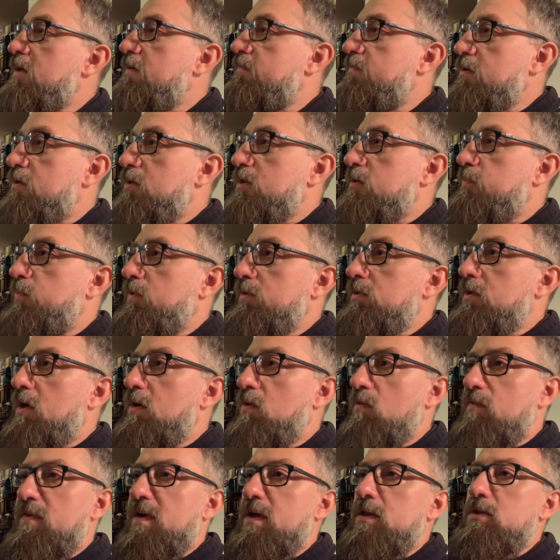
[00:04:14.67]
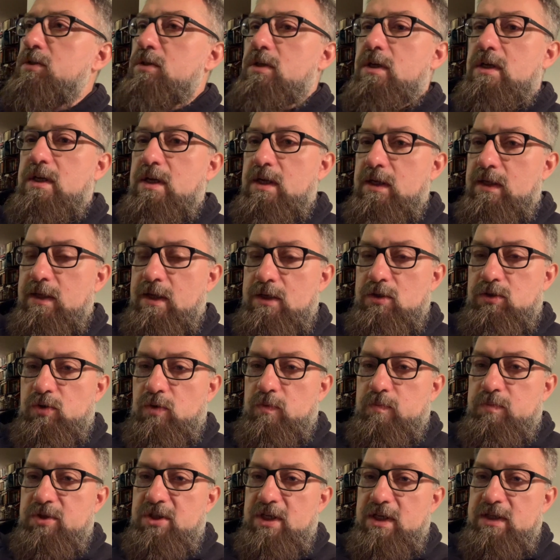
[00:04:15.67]
wygospodarować
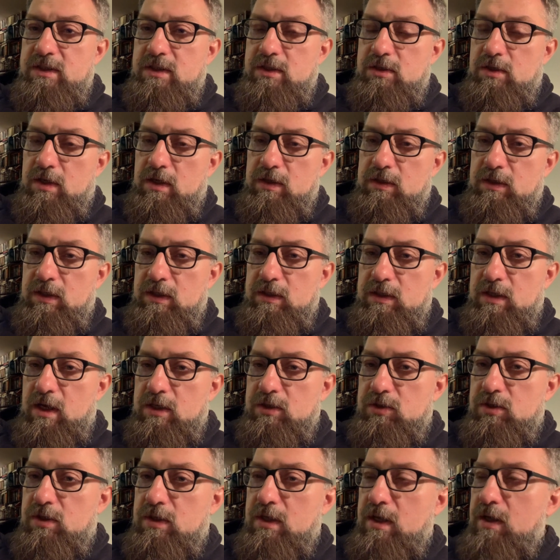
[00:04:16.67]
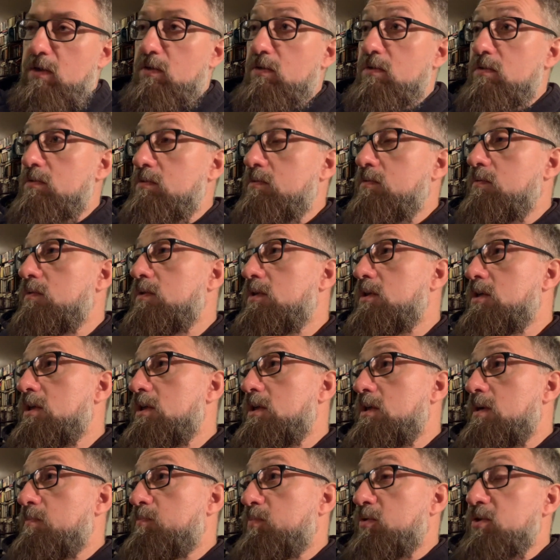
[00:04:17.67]
naszą przestrzeń i naszą
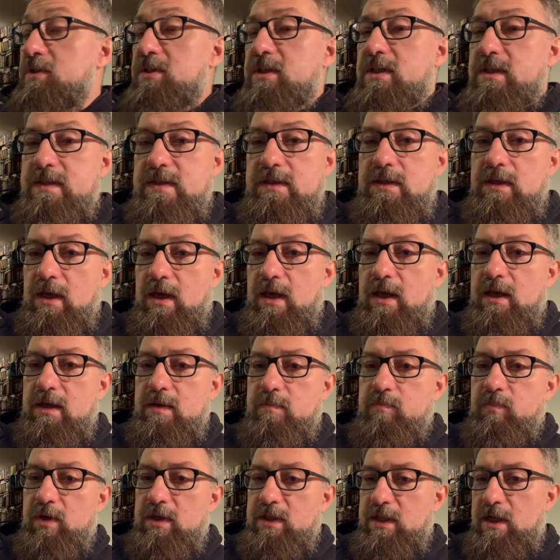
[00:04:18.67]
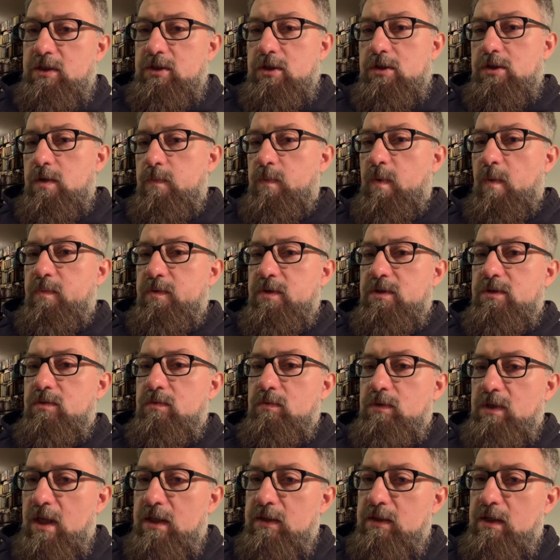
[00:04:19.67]
pozycję, bo inaczej się po
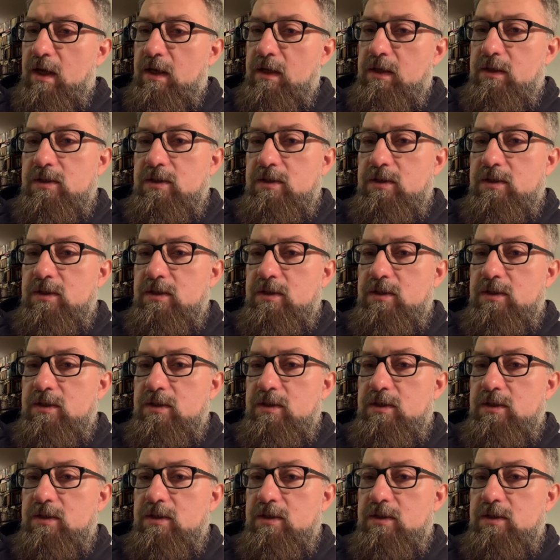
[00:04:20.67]
prostu nie da.